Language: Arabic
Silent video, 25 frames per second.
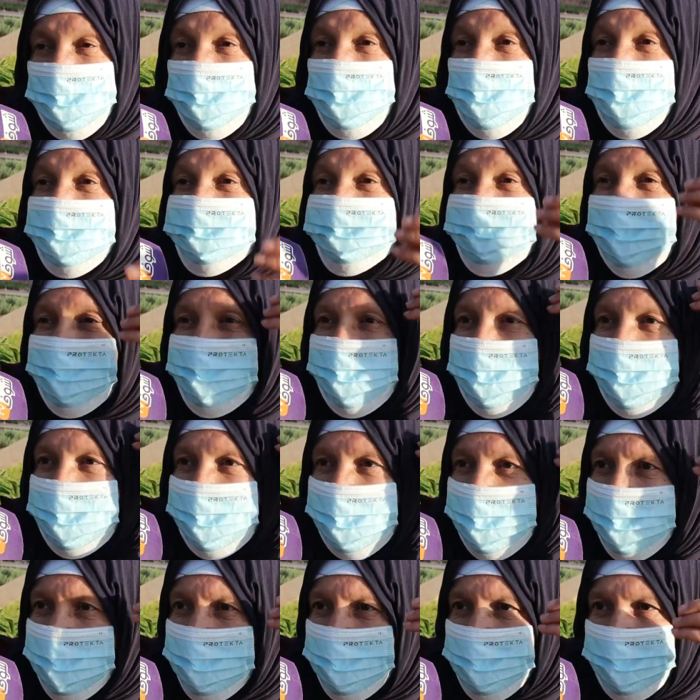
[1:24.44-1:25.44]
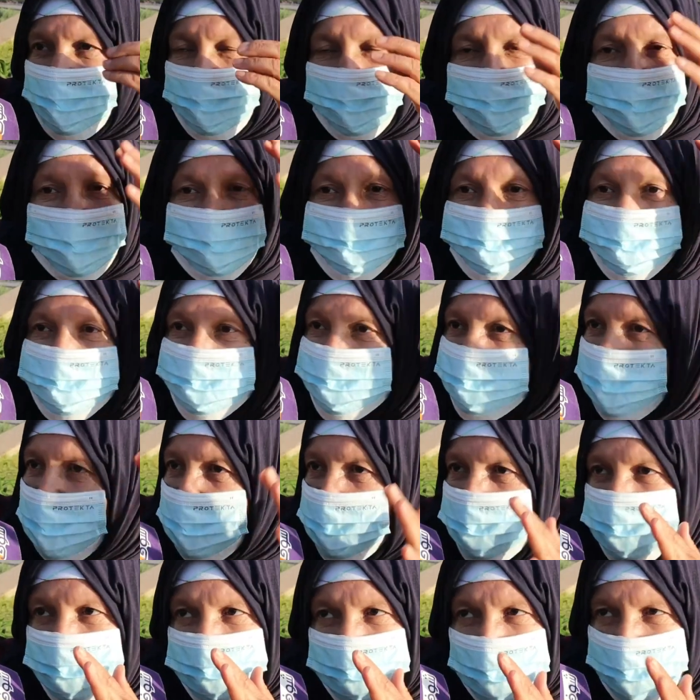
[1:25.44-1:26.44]
وحتى العقل راه
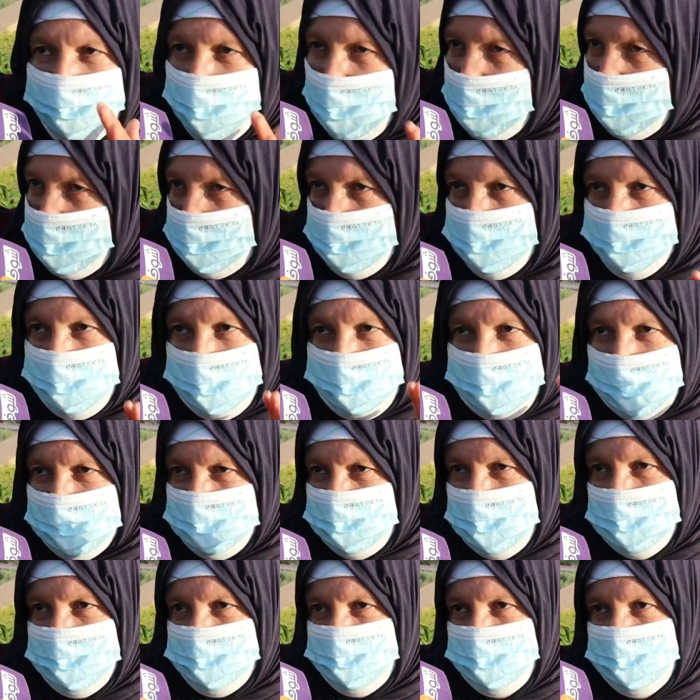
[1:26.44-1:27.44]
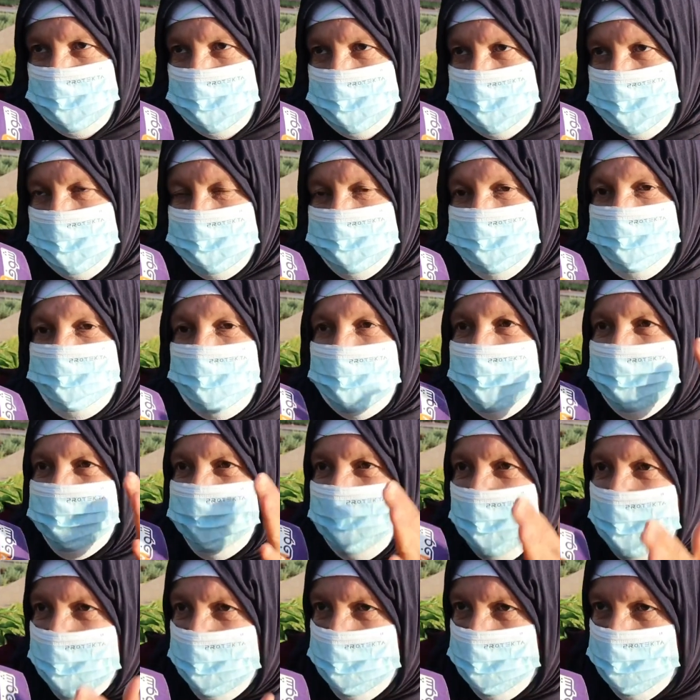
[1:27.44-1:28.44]
سطاتو حتى في عقله ما بقاش عنده العقل دابا
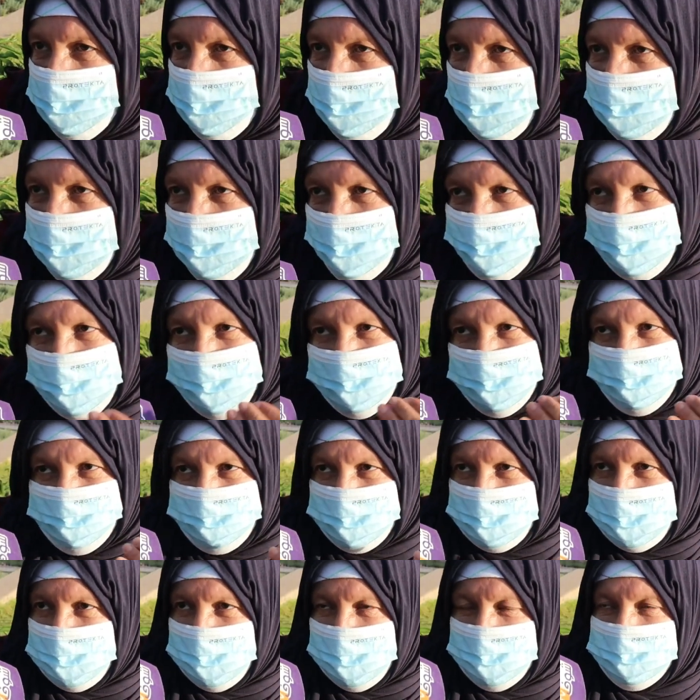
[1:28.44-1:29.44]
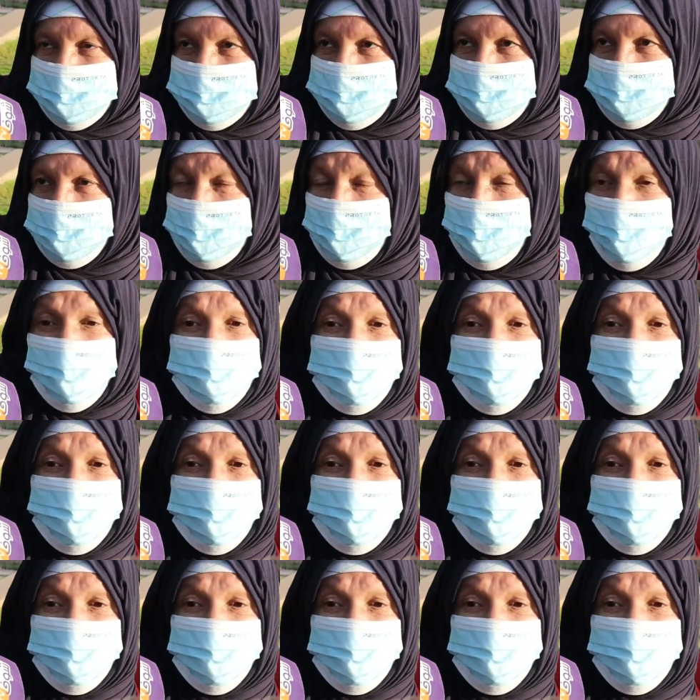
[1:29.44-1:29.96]
كتحرشوا عليا وكيتمجيل عندي